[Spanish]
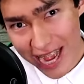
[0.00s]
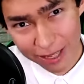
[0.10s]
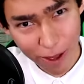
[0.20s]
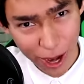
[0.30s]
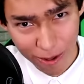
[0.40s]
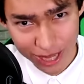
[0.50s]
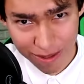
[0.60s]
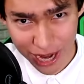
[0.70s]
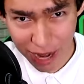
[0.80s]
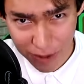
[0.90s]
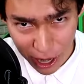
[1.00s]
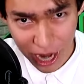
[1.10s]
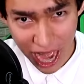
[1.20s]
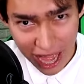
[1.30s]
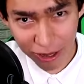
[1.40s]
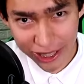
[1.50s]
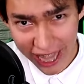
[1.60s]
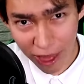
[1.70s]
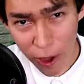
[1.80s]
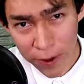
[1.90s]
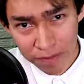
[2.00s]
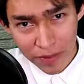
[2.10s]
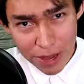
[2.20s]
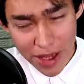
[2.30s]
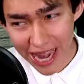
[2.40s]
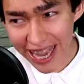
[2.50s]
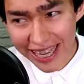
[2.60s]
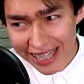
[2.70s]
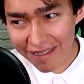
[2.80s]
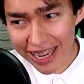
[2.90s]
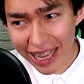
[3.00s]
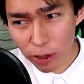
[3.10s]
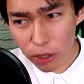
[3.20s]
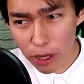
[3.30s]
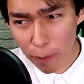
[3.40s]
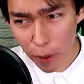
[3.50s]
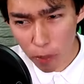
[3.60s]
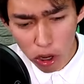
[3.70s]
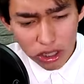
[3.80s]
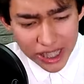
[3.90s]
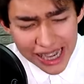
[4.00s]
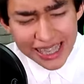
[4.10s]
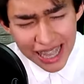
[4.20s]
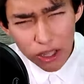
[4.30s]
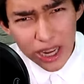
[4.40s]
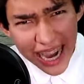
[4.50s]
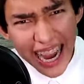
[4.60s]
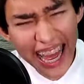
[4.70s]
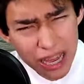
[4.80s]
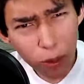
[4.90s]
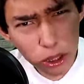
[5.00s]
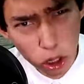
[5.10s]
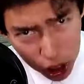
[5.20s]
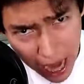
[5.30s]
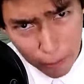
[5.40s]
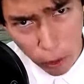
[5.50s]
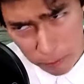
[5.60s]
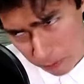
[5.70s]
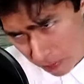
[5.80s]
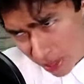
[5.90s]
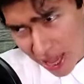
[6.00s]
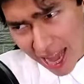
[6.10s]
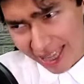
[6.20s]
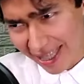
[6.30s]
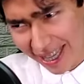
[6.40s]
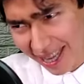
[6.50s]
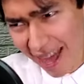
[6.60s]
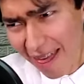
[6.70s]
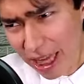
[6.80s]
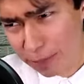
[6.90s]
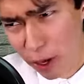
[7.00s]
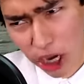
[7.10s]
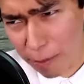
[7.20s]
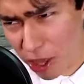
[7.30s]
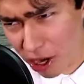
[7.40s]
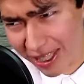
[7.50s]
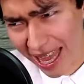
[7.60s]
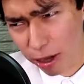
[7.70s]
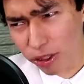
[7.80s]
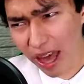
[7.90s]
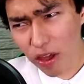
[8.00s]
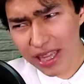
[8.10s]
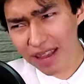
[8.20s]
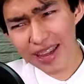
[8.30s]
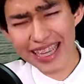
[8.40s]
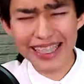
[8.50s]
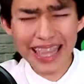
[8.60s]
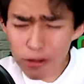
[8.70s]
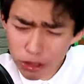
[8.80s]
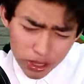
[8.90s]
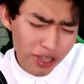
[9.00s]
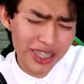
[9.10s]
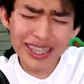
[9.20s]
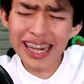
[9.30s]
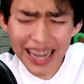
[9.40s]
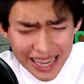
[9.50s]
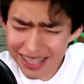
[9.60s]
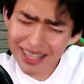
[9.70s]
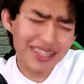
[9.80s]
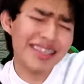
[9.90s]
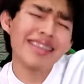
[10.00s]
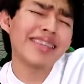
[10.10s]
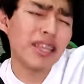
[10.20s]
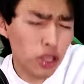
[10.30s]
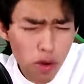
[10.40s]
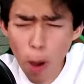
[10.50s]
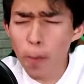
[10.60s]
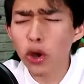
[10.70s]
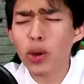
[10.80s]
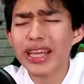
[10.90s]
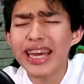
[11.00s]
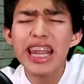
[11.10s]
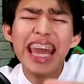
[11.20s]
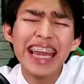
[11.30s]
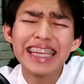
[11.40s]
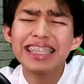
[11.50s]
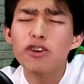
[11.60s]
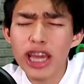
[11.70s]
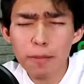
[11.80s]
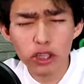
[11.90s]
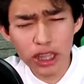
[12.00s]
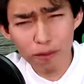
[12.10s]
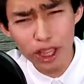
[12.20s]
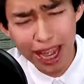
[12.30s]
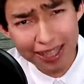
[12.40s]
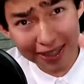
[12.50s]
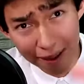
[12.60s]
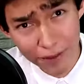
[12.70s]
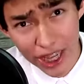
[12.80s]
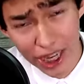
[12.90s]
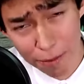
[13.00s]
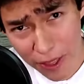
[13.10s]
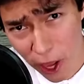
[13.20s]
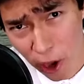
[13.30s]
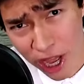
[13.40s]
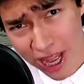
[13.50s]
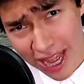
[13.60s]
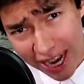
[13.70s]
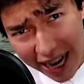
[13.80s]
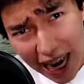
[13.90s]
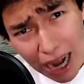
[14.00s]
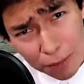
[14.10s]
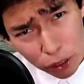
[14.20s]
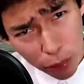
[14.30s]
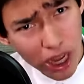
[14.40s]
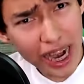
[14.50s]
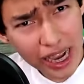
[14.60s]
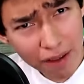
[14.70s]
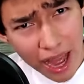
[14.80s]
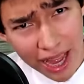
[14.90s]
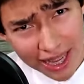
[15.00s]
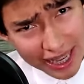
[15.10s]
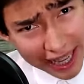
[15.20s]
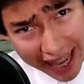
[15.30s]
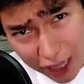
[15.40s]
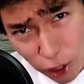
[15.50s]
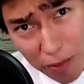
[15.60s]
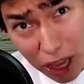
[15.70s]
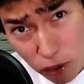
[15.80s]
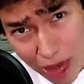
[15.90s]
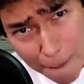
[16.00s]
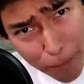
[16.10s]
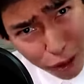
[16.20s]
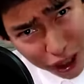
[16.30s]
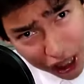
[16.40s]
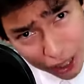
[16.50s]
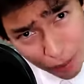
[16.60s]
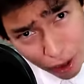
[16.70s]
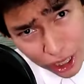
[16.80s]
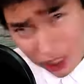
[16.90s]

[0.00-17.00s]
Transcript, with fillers: Espero como siempre que el video les haya gustado y me alegra saber que cuando me lo propongo sigue estando el crack ahí cuando lo llamo. Así que nada, espero que el video les haya gustado. Ya sabes que si te gustó, si te reíste, si te entretuvo o por cualquier X o Y motivo llegaste hasta el final del video, regálame tu pulgar arriba, que eso me ayuda muchísimo.